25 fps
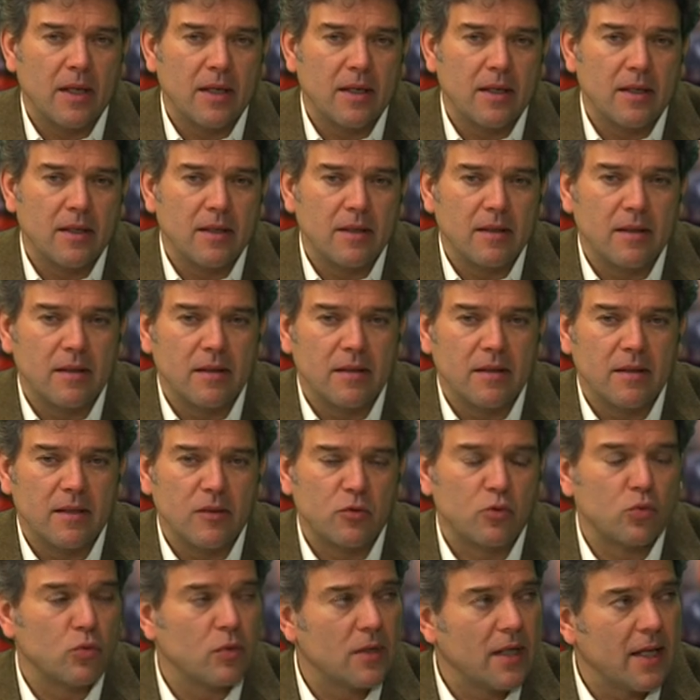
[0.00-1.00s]
em eh,
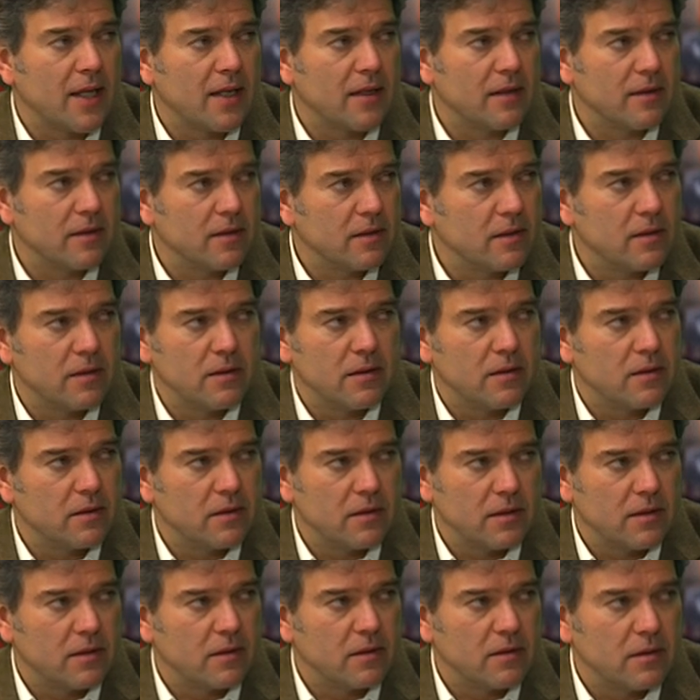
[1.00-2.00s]
assegurar
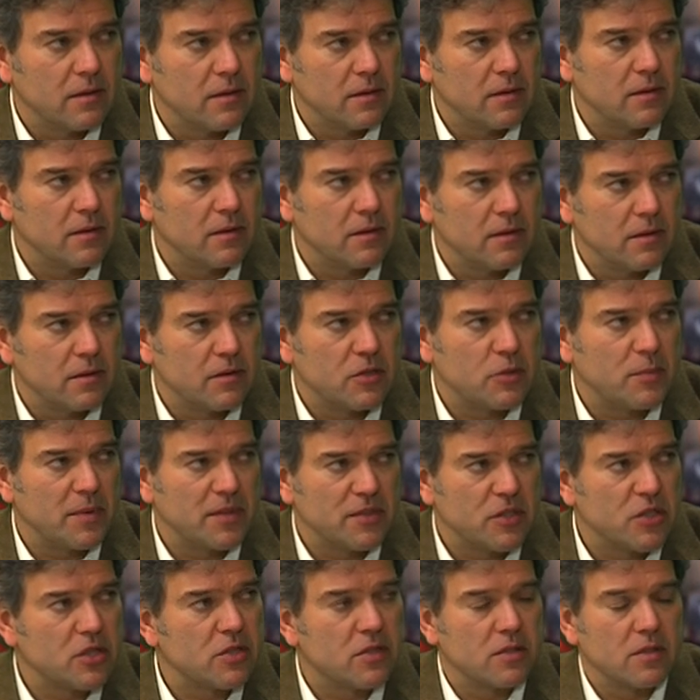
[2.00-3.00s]
uh,
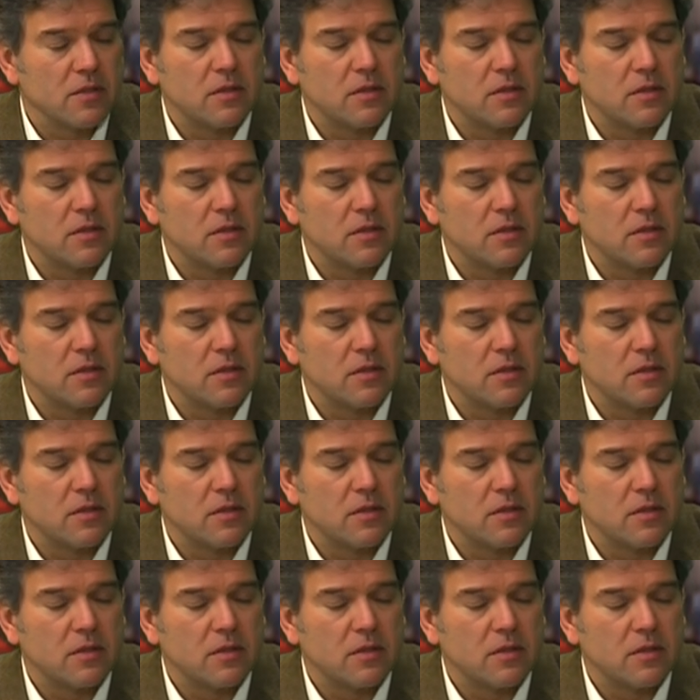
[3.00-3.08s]
despesas